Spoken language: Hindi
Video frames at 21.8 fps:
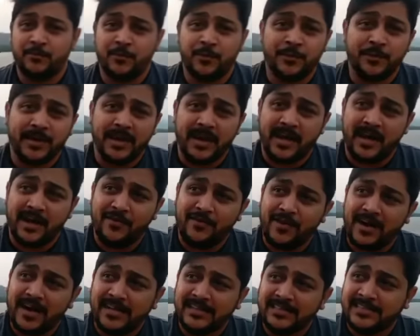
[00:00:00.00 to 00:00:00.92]
मुमरा
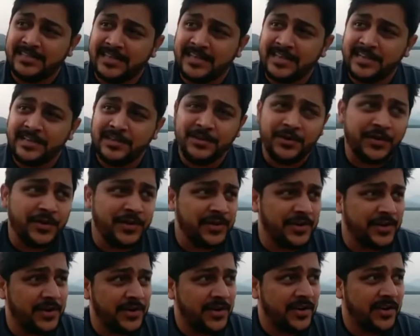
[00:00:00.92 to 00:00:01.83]
यो
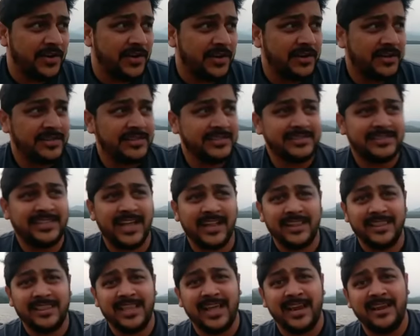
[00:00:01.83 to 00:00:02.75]
को
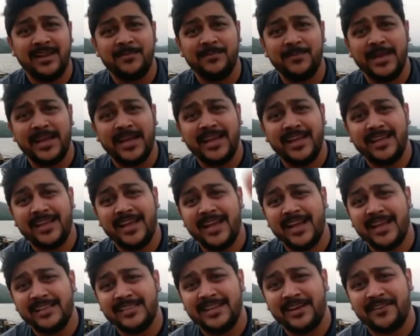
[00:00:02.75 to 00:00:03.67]
दलदल में
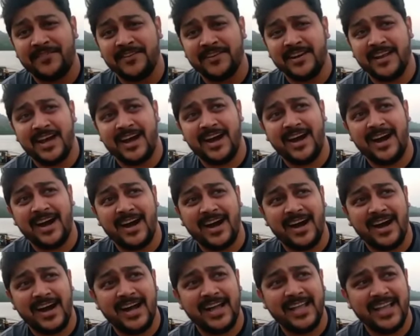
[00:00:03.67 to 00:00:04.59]
है
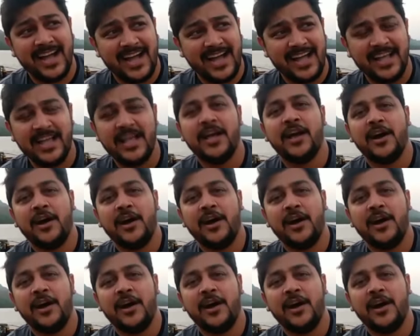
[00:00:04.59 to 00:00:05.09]
दफनाया